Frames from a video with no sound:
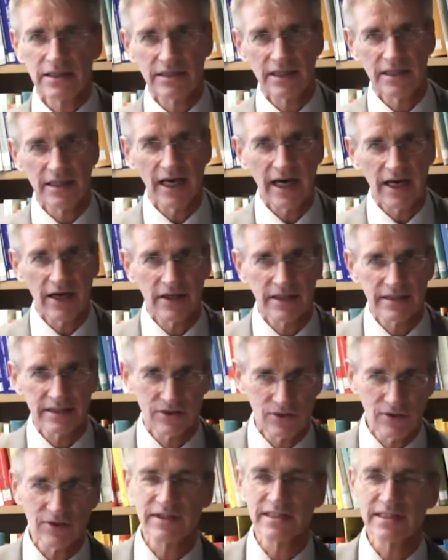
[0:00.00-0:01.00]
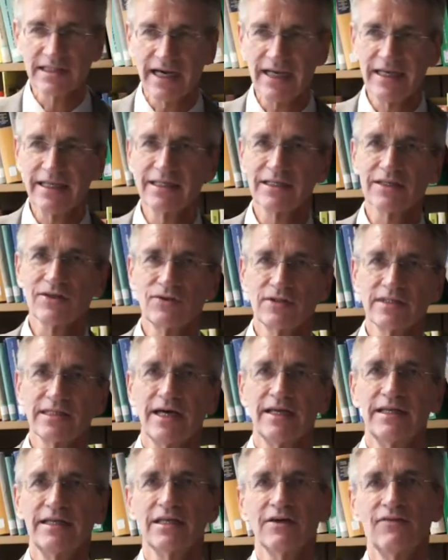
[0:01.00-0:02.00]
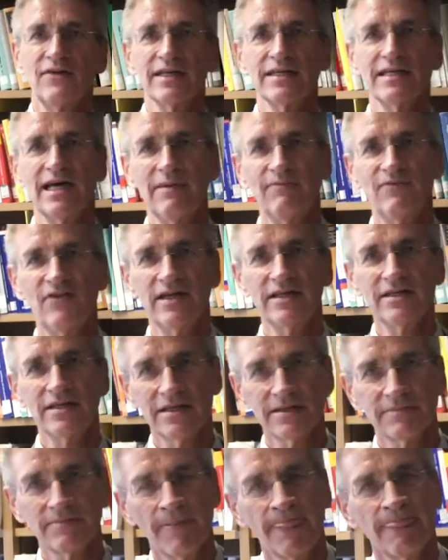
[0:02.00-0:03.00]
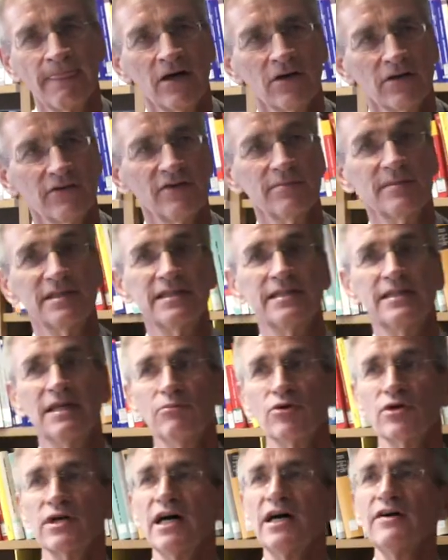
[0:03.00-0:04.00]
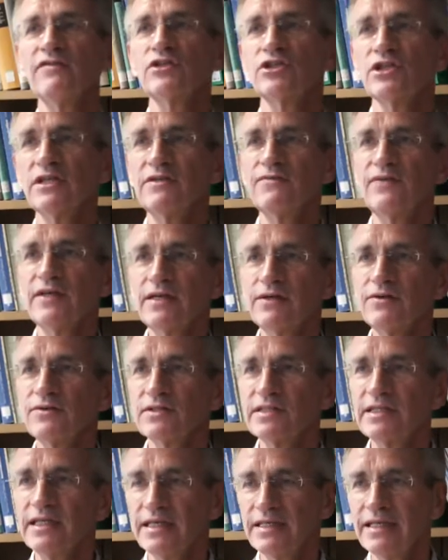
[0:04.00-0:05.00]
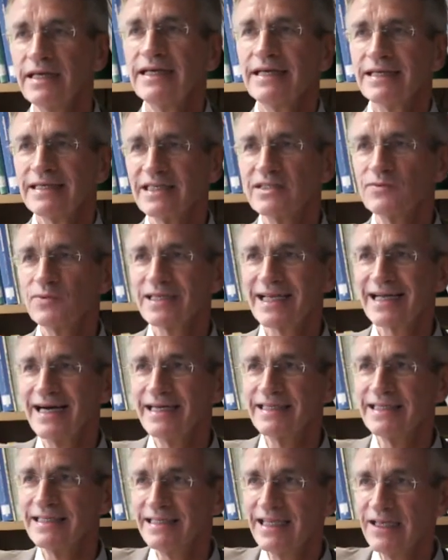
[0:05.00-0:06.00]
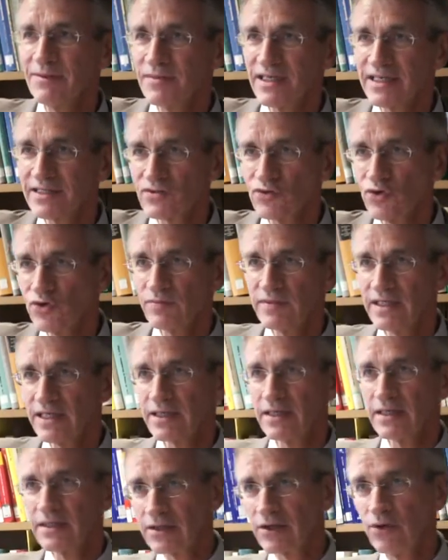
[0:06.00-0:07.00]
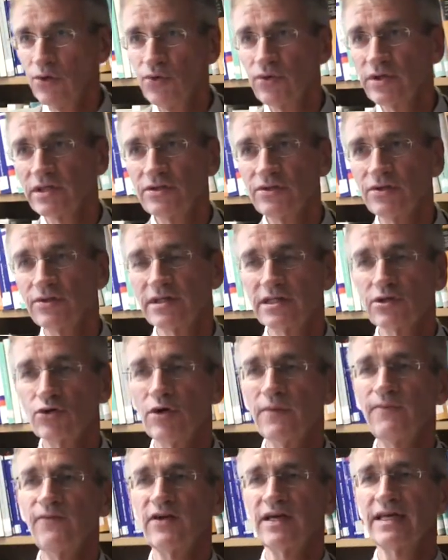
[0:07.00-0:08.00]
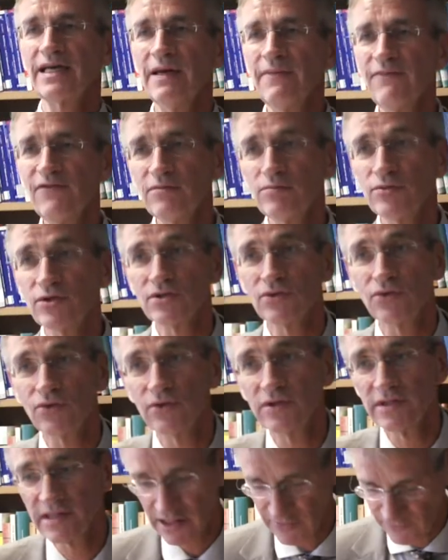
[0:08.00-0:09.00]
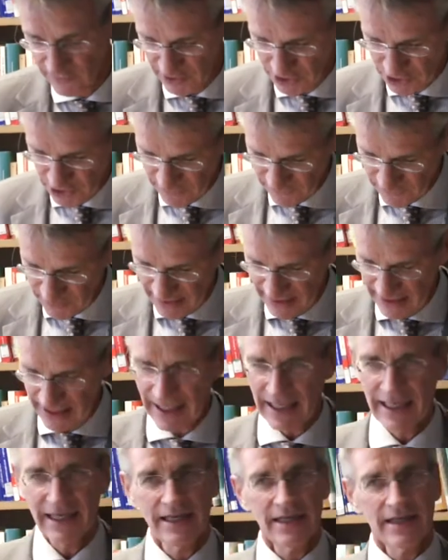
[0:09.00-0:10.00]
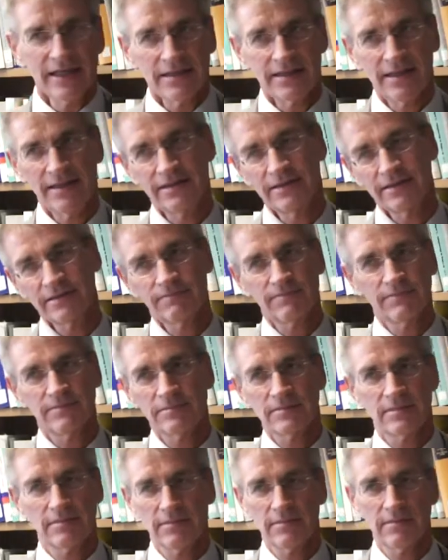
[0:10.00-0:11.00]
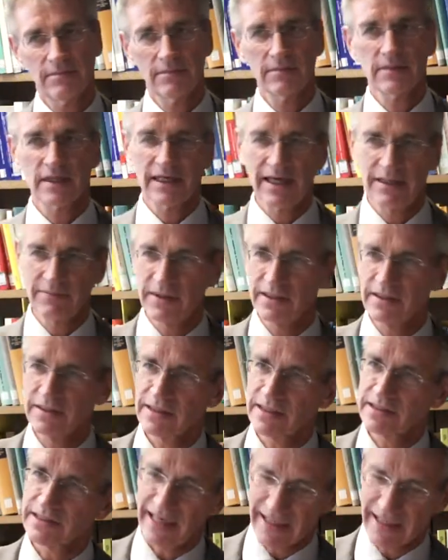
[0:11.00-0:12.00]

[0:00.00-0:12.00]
Die jungen Saarländerinnen und Saarländer werden abwandern. Und wenn man die demografische Entwicklung sieht, dass wir gerade demnächst um die klugen jungen Köpfe kämpfen müssen, unsere Wirtschaft, dann kann man das